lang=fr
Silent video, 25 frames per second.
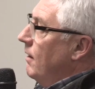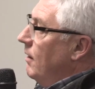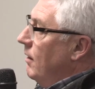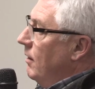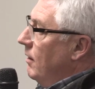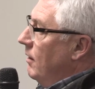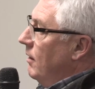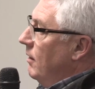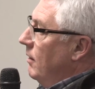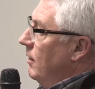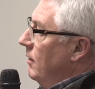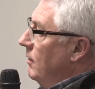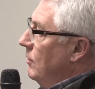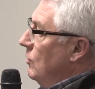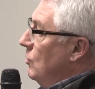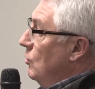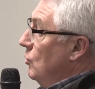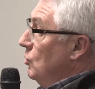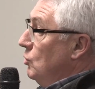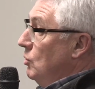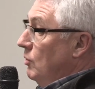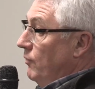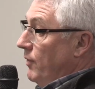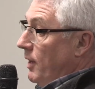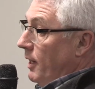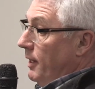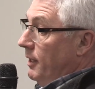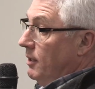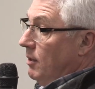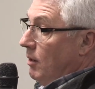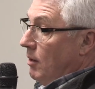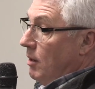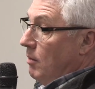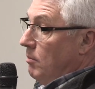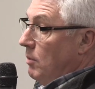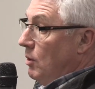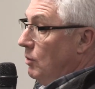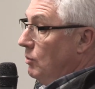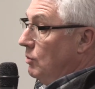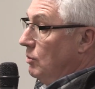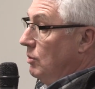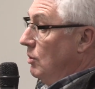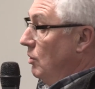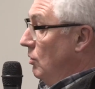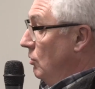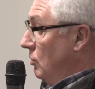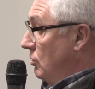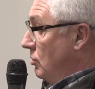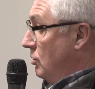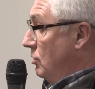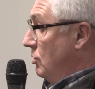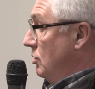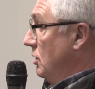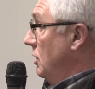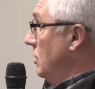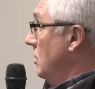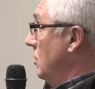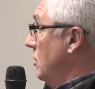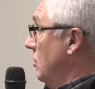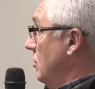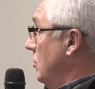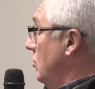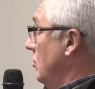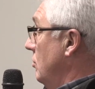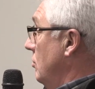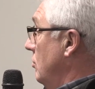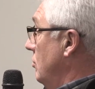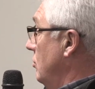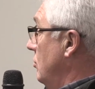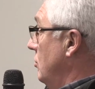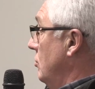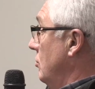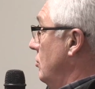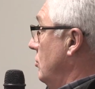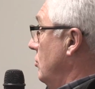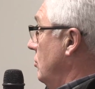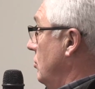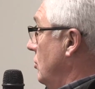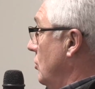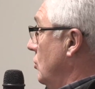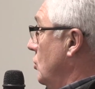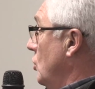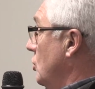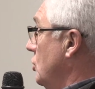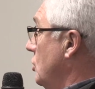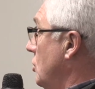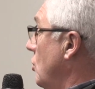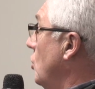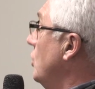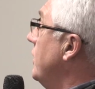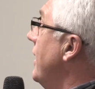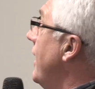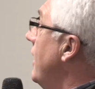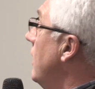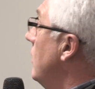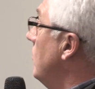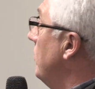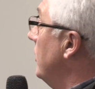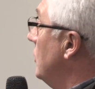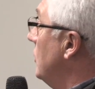euh, donc devait aller normalement dans, cette, dans ce local,